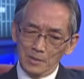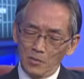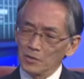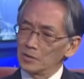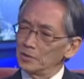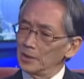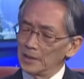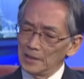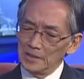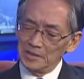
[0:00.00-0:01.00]
có được những
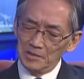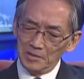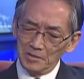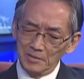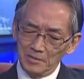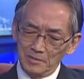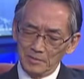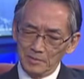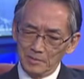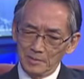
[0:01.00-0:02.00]
cái
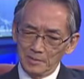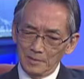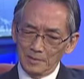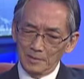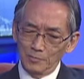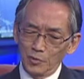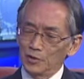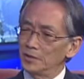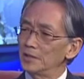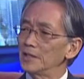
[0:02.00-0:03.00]
một cái
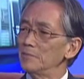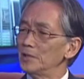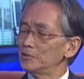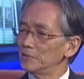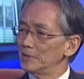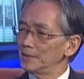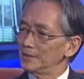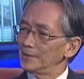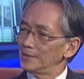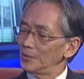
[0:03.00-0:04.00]
thứ chemistry
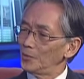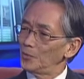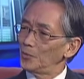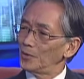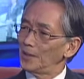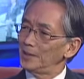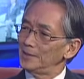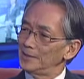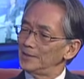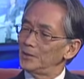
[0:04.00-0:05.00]
có một
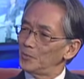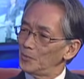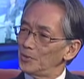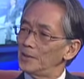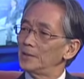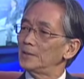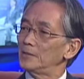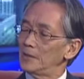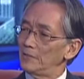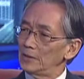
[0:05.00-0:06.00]
cái gì đó có thể lại giao
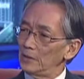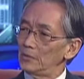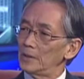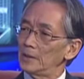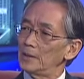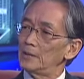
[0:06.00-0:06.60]
tiếp với nhau ừ, được hay